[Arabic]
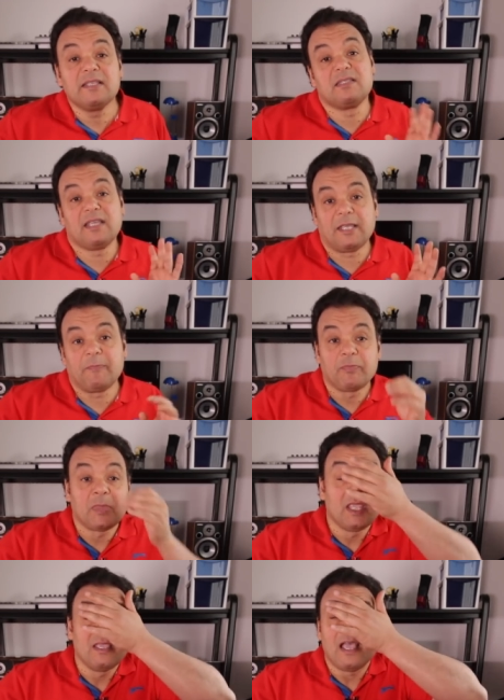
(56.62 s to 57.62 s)
ازاي
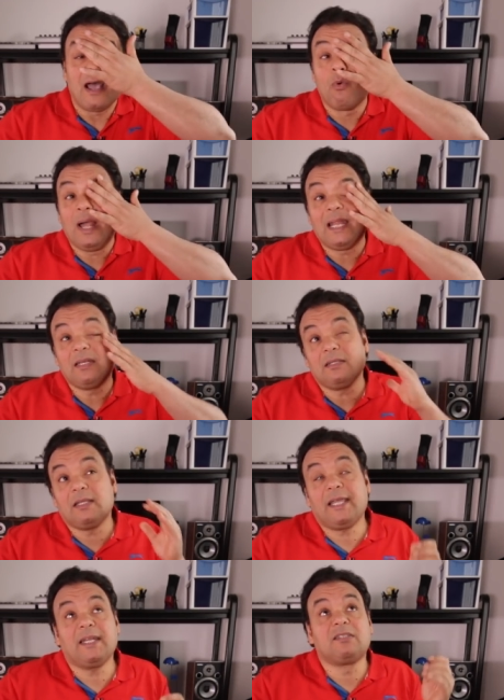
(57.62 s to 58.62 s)
اولا
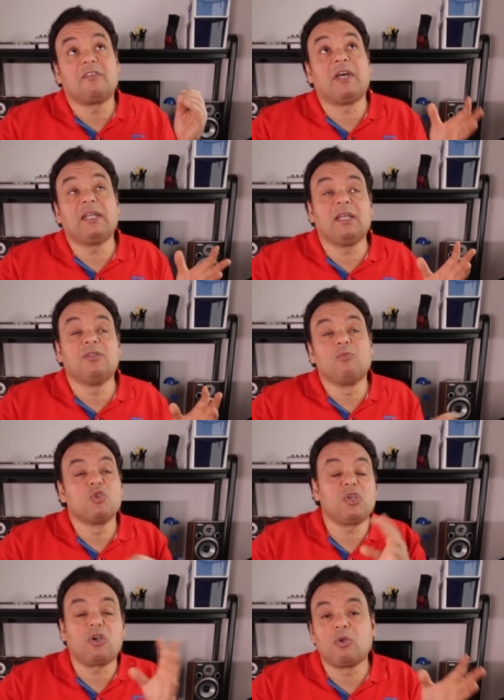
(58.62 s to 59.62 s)
احنا اتفقنا ان
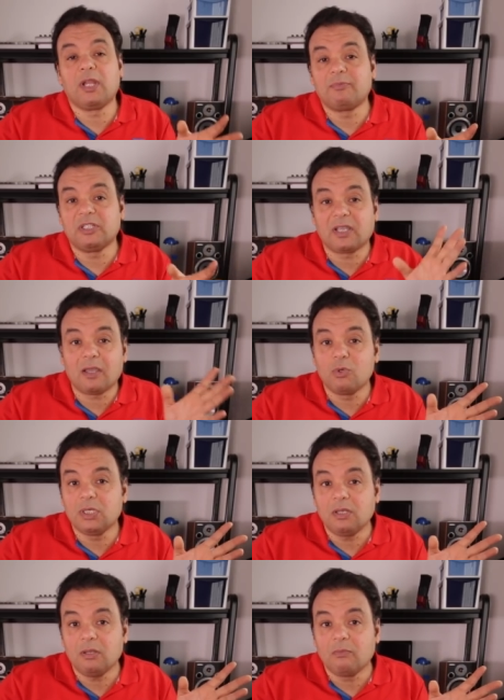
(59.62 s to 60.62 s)
الموسيقى كلها
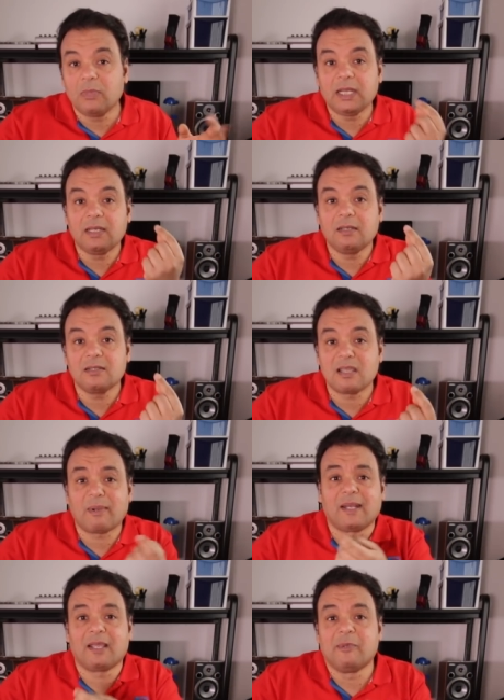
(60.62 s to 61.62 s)
بتتكون من
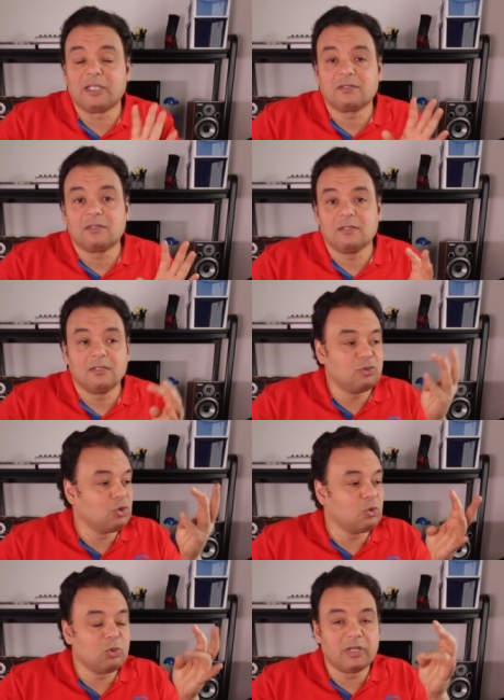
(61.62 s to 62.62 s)
سبع نغمات
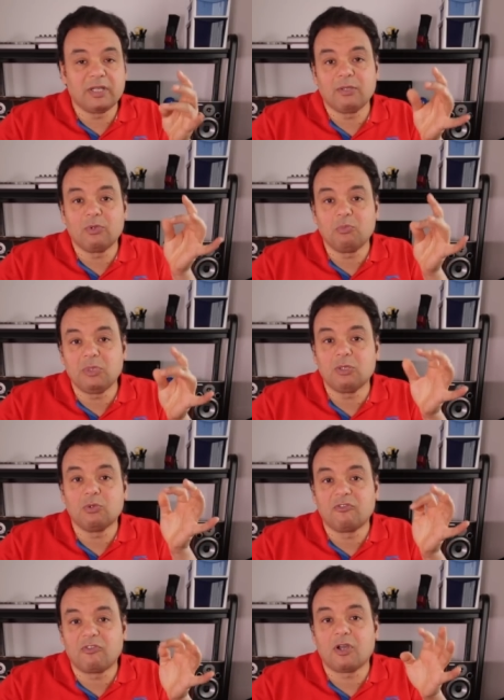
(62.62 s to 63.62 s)
دو والري والمي والفا